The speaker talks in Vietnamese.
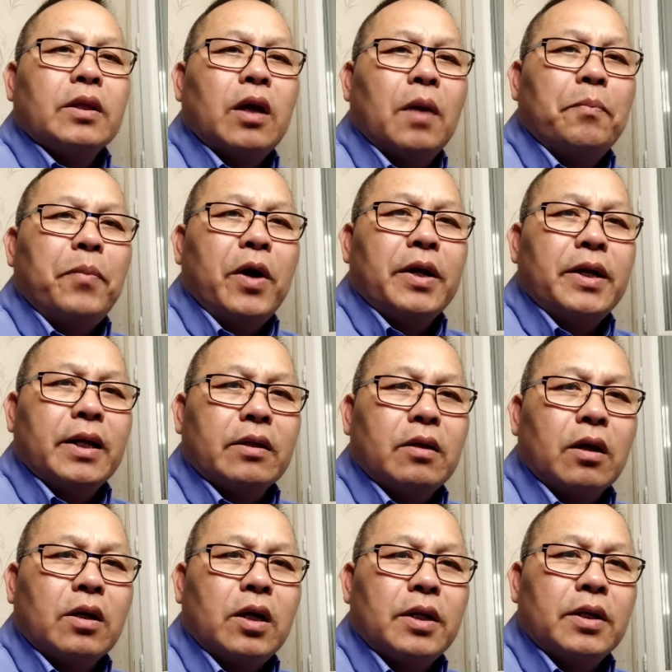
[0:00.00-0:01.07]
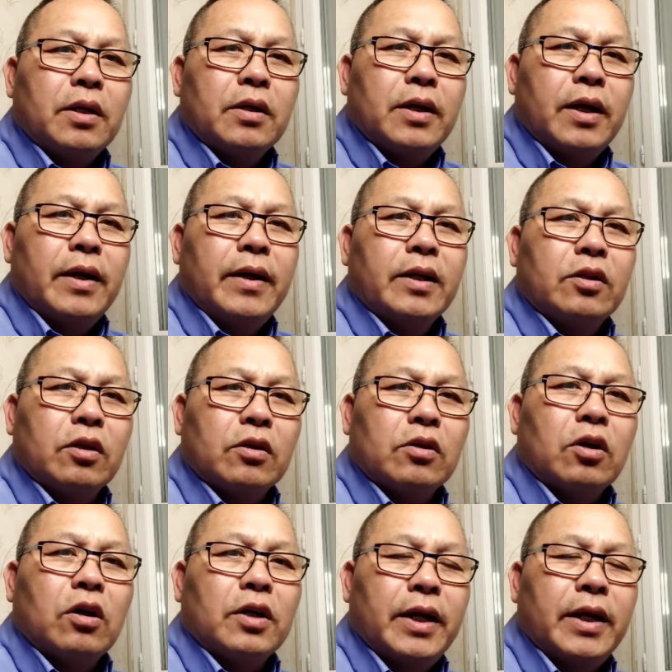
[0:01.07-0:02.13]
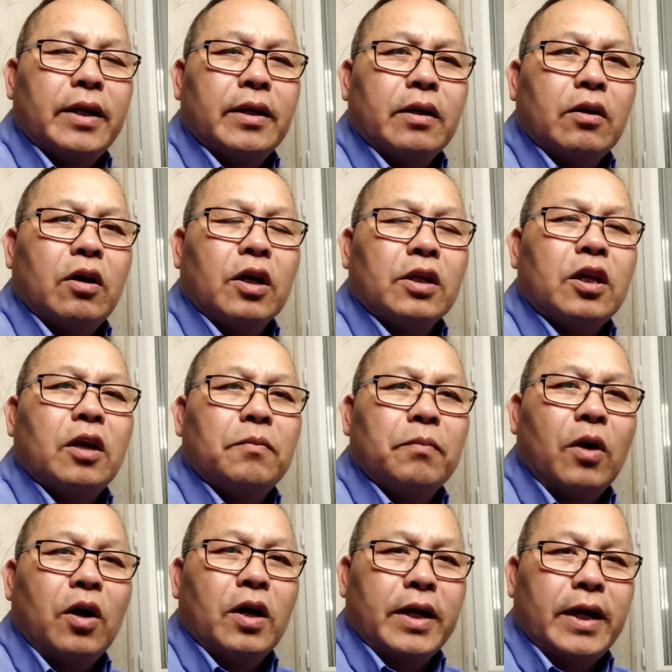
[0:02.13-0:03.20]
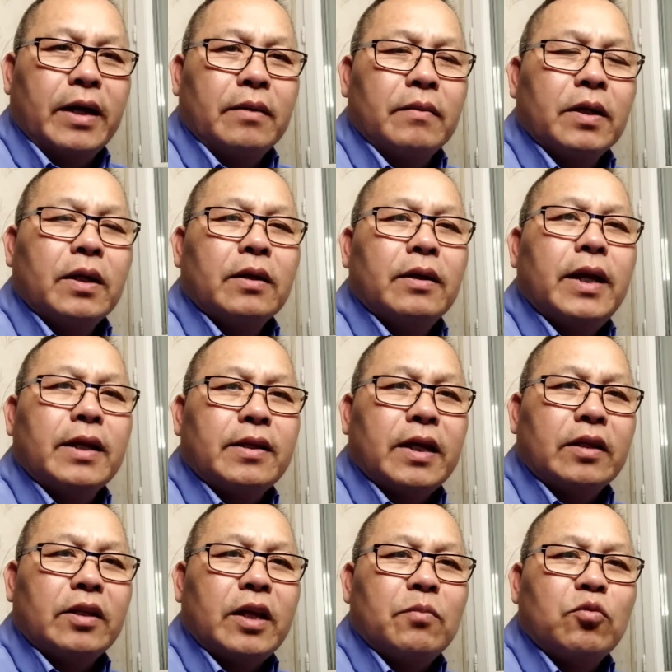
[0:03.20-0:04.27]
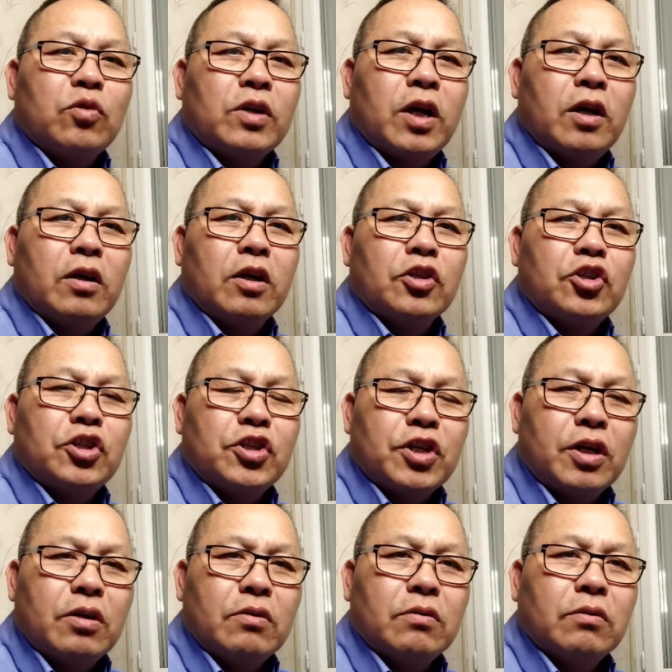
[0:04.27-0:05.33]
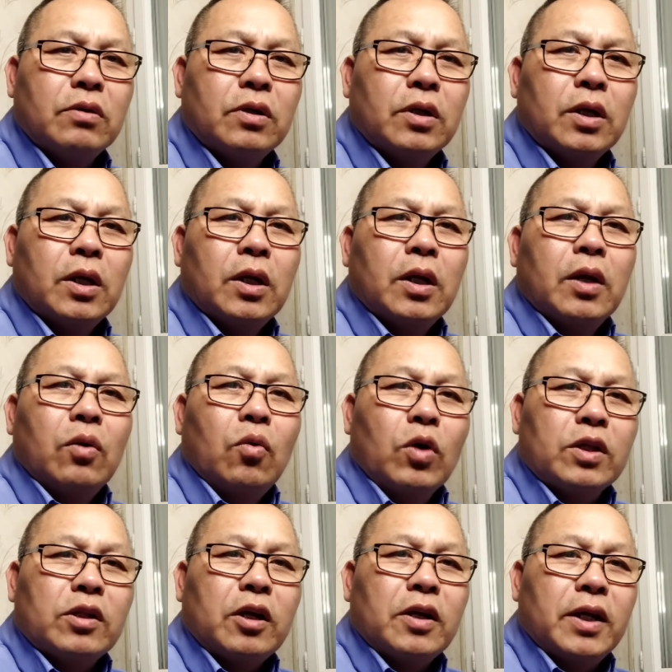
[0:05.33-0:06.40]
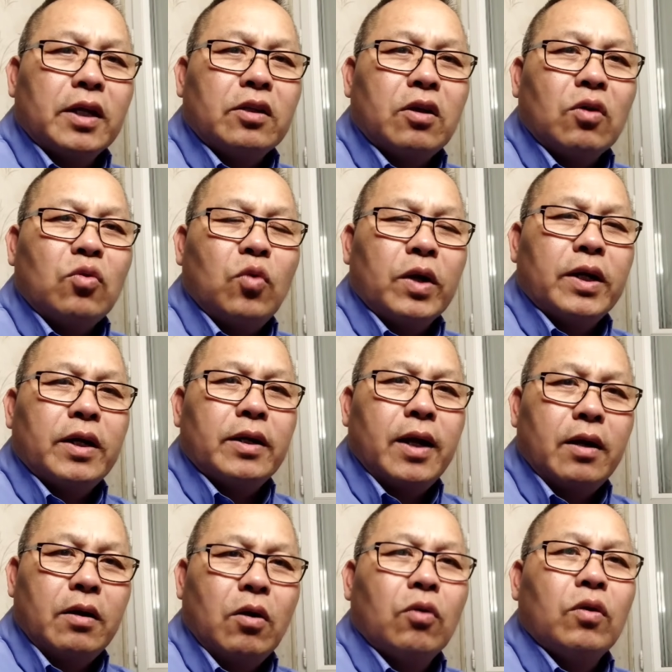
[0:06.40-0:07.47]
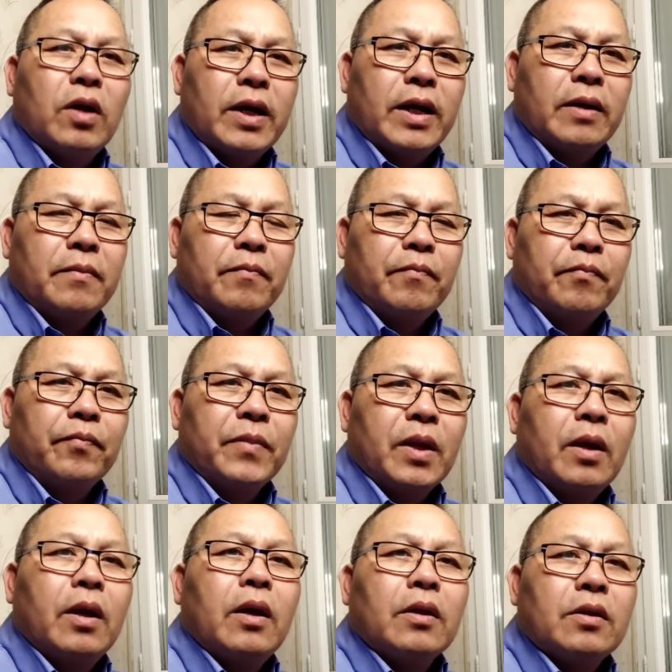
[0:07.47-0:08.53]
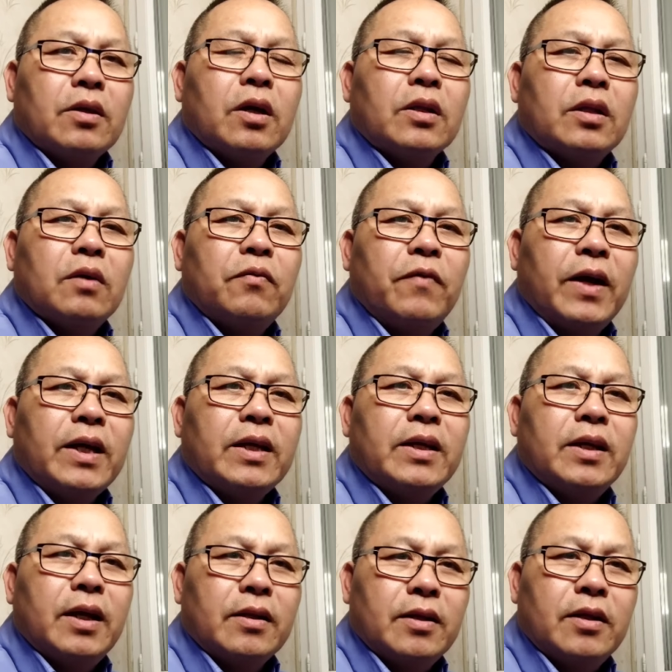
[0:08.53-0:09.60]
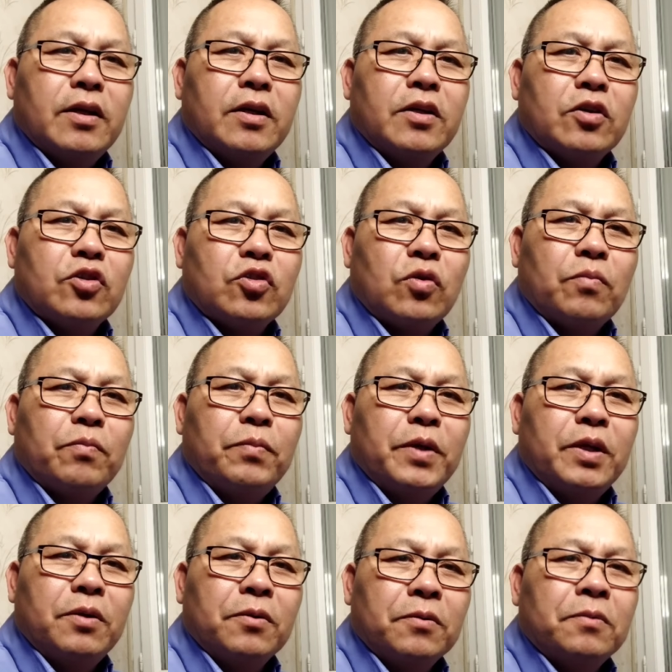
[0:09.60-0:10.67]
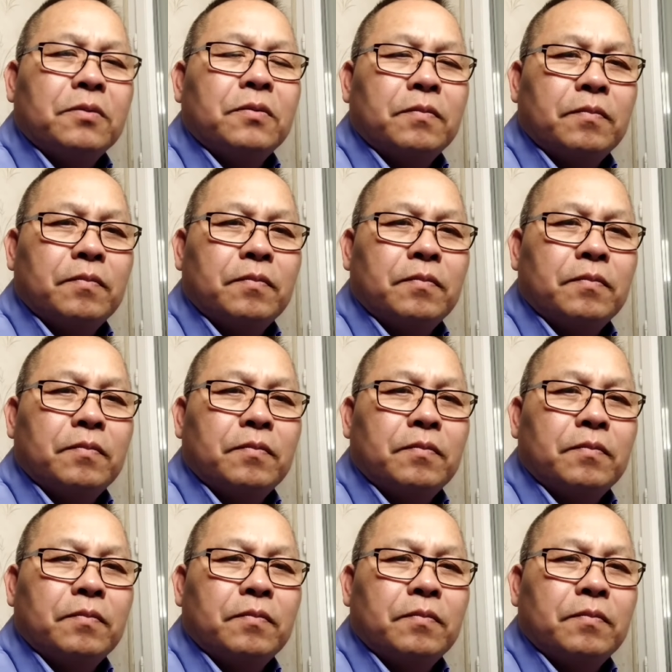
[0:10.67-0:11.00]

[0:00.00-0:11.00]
cho bọn này cho khăn cho đỡ ấy tỏ tỏ này khó chơi mò nè nè chỉ tay một khơi lọ chỉ trâu ủa tự ý cho của đỡ đỡ hổ lọ nè cho đỡ phát kỳ hay thì hết cho sòng bình nhung